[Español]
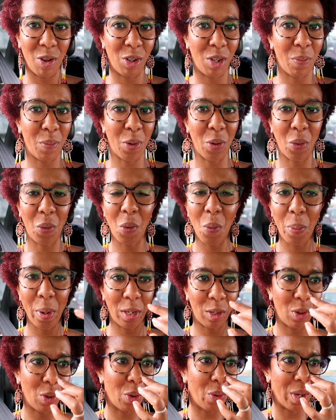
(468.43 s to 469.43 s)
no te
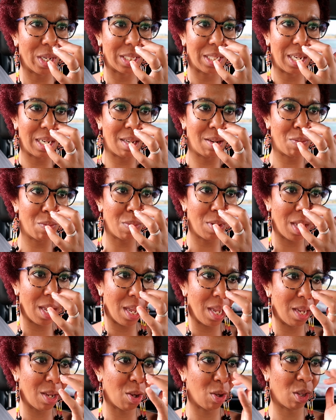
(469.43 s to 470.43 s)
preocupes, todo va a salir
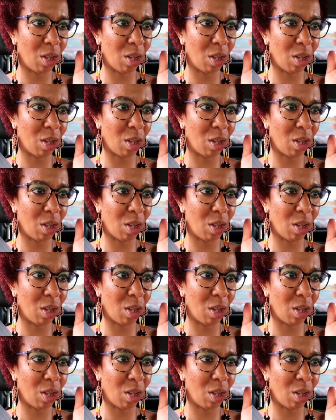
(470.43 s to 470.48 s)
bien.